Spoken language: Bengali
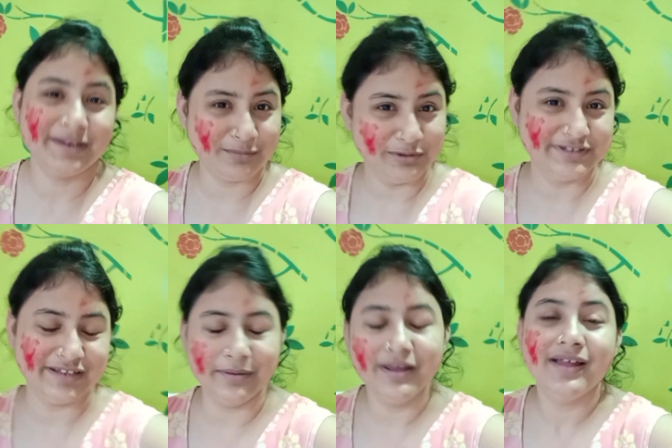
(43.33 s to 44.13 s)
যেটা
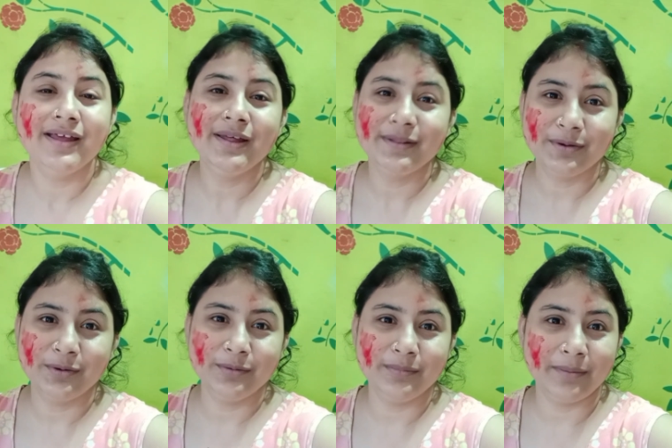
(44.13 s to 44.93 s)
বলছিলাম তো
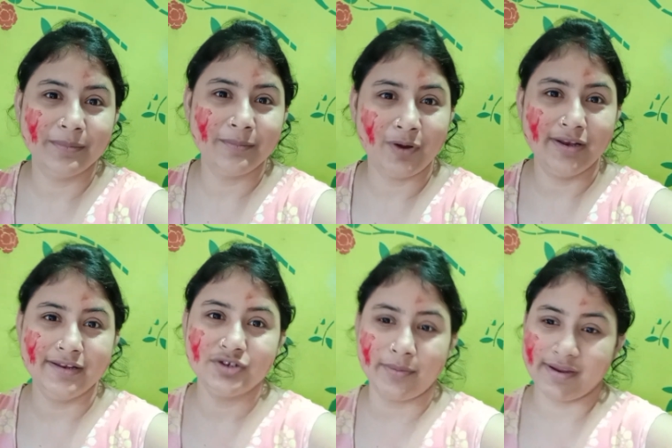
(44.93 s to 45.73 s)
মামা অলরেডি
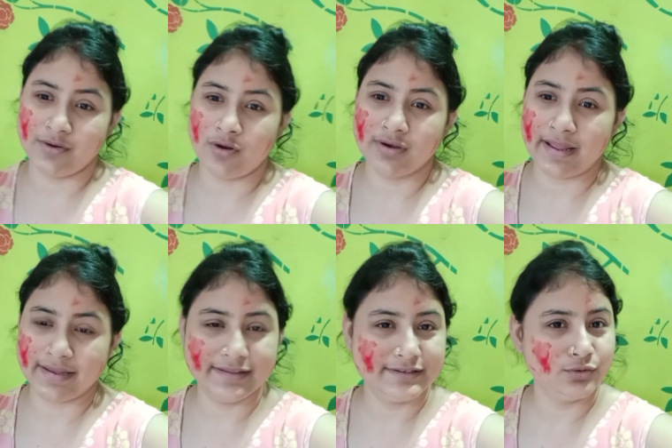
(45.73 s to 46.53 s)
সবাইকে রং
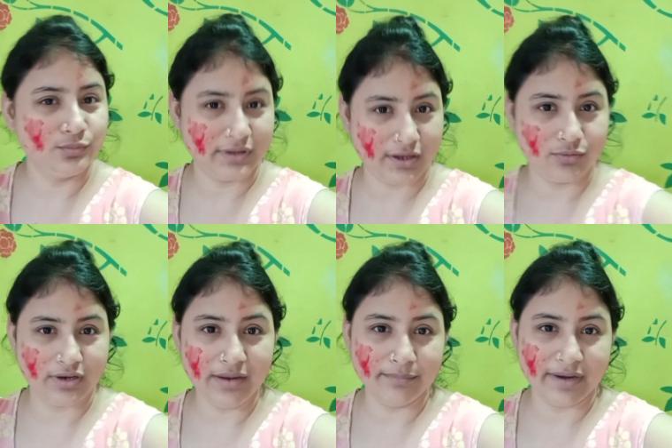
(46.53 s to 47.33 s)
লাগিয়ে দিয়েছে ঘুম থেকে উঠে
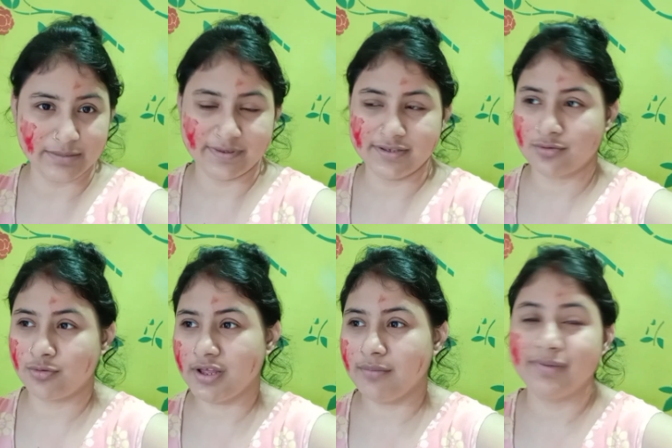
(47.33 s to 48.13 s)
ব্রাশ ব্রাশ
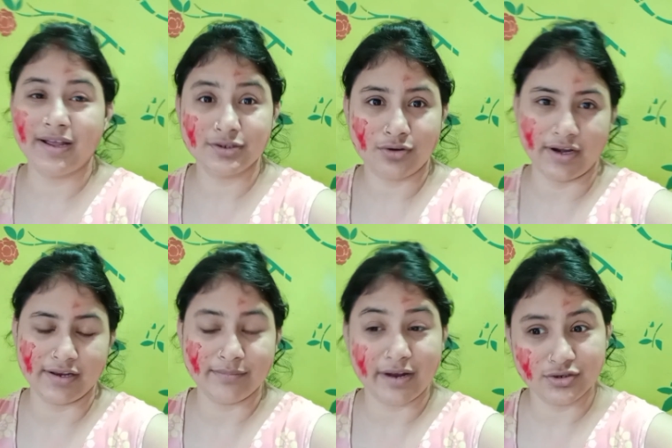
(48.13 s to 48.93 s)
করে ব্রাশ
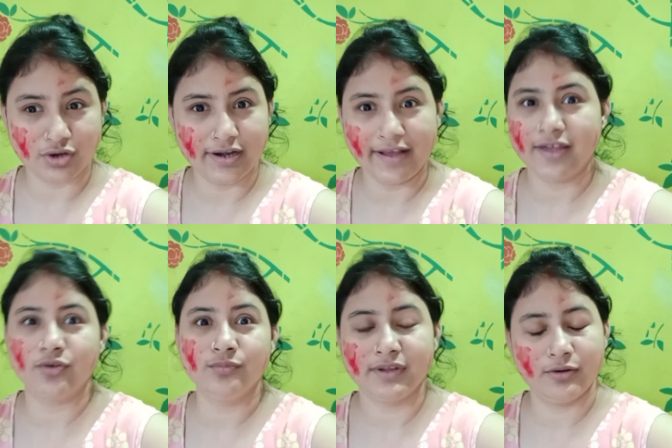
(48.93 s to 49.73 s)
করেনি ব্রাশ করার আগে
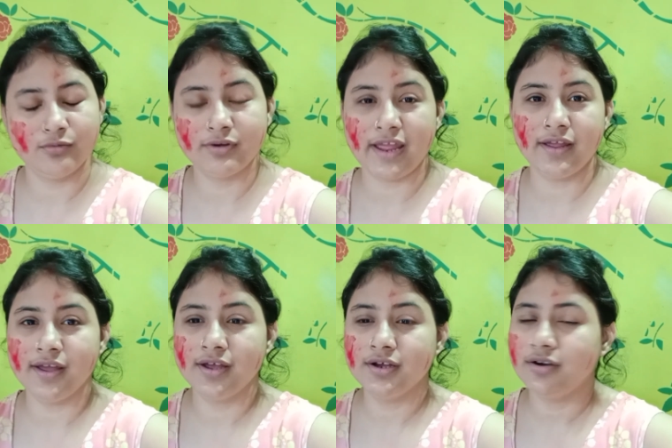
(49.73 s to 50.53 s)
ঘুম থেকে উঠেই
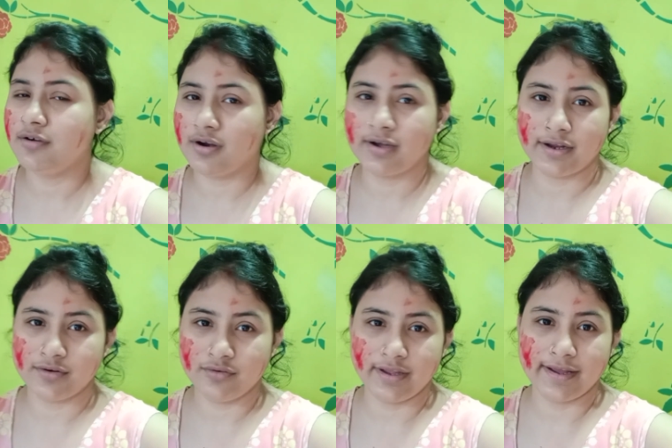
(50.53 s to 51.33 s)
রং লাগানো
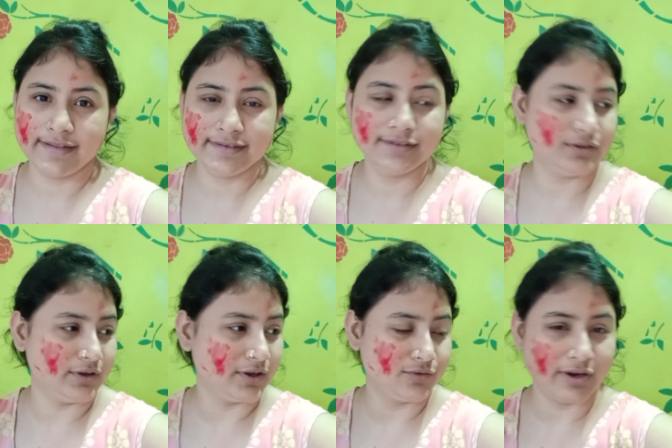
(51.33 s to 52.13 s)
হয়ে গেছে তো
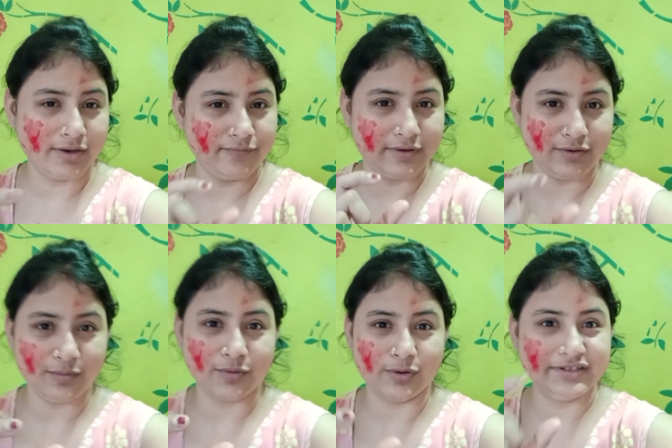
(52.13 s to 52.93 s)
একটুখানি ভিডিও আমি
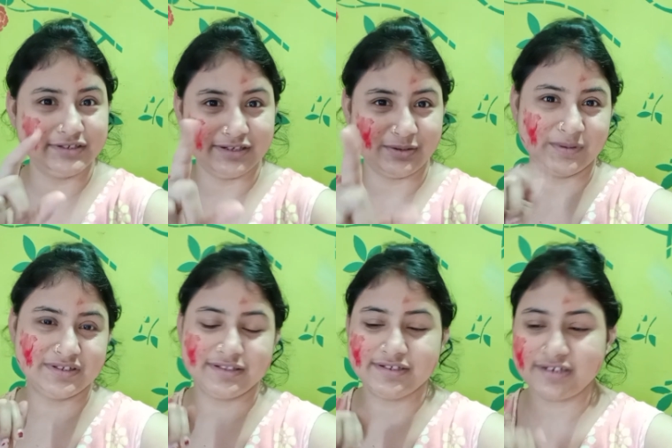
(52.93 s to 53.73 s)
করেছি সেটা তোমাদের
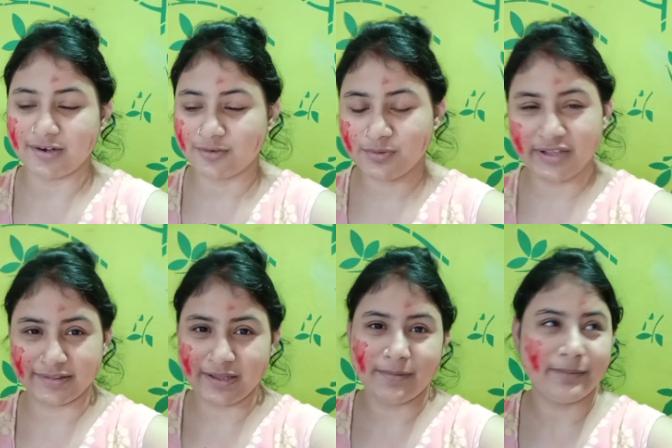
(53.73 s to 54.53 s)
সাথে শেয়ার করবো
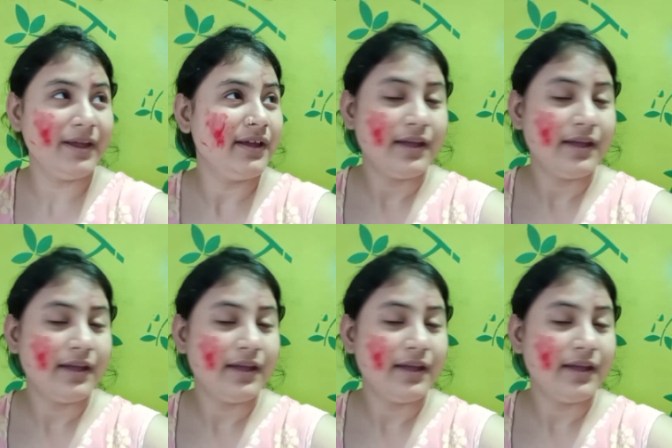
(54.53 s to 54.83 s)
দেখতেই পাবে